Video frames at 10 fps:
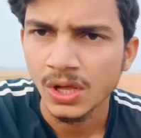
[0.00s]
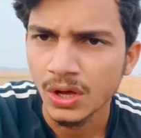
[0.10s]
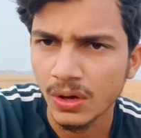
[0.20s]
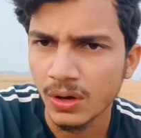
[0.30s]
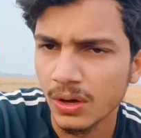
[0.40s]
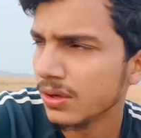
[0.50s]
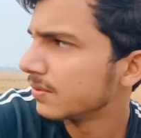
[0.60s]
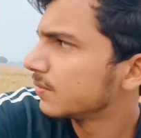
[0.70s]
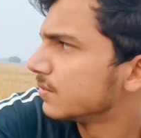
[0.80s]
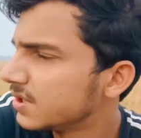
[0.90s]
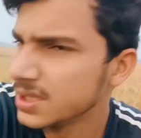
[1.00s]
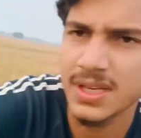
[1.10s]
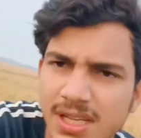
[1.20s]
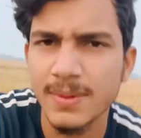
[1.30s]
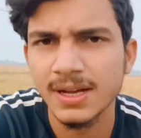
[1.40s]
और कुछ ही दिन के
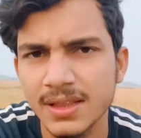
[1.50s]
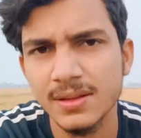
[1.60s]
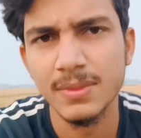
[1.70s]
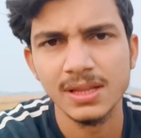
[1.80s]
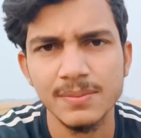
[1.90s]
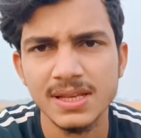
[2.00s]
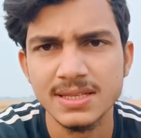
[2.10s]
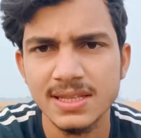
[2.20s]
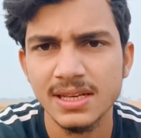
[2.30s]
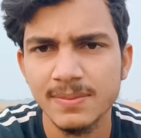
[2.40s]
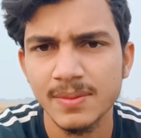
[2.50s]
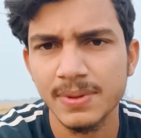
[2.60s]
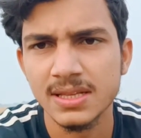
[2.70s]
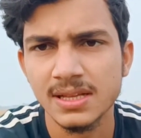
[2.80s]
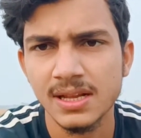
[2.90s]
बाद मतलब दस दिन के बाद पता
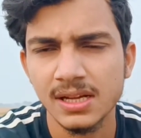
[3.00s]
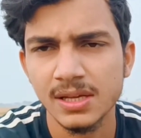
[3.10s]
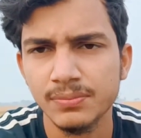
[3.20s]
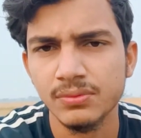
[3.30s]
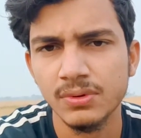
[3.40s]
चलेगा कि पूरा